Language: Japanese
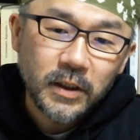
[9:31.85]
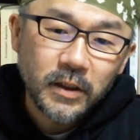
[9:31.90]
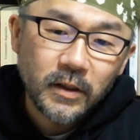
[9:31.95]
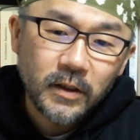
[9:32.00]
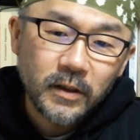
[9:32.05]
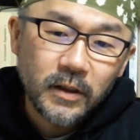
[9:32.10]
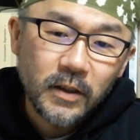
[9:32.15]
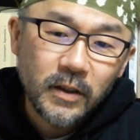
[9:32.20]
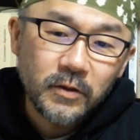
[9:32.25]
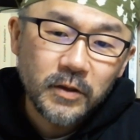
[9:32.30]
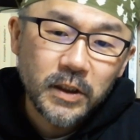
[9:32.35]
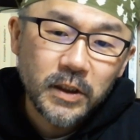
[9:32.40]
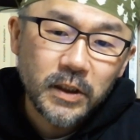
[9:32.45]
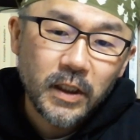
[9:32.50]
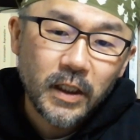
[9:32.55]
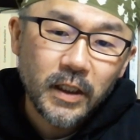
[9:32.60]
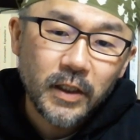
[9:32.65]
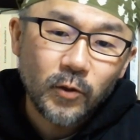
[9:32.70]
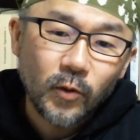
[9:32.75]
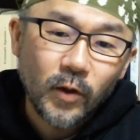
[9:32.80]
大学時
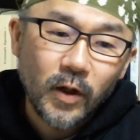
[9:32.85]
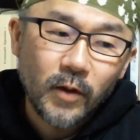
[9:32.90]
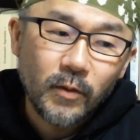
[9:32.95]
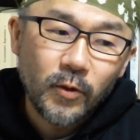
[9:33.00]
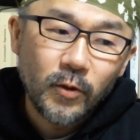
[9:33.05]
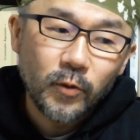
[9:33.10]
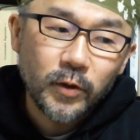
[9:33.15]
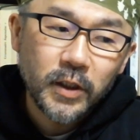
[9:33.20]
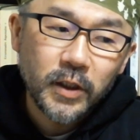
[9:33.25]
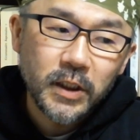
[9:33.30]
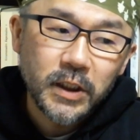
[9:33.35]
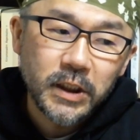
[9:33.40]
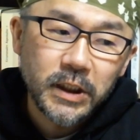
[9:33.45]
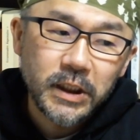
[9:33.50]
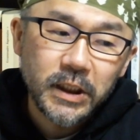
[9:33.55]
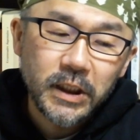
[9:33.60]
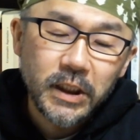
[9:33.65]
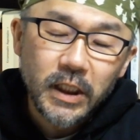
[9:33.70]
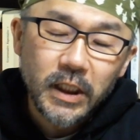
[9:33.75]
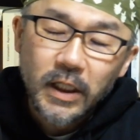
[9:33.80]
代とかも大きい
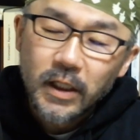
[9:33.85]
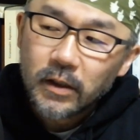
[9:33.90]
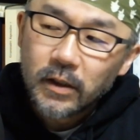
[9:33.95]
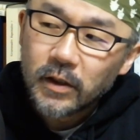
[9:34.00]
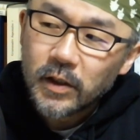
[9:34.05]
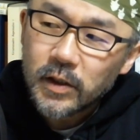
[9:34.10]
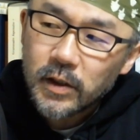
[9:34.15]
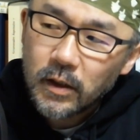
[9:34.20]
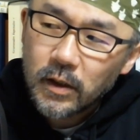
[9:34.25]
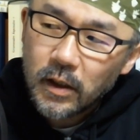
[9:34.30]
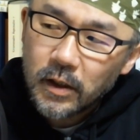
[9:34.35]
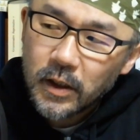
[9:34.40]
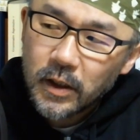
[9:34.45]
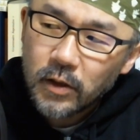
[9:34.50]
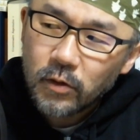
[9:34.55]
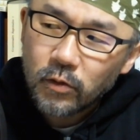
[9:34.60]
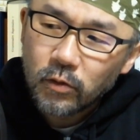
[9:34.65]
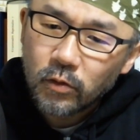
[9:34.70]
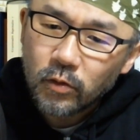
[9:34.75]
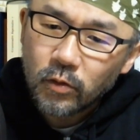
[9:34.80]
し、で、さらに
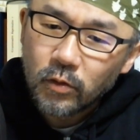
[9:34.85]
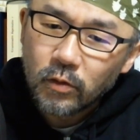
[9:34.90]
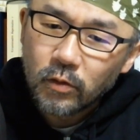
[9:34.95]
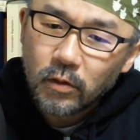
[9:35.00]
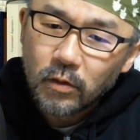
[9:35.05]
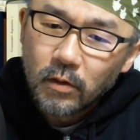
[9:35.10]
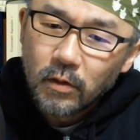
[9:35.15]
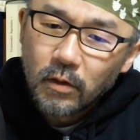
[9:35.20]
言うと、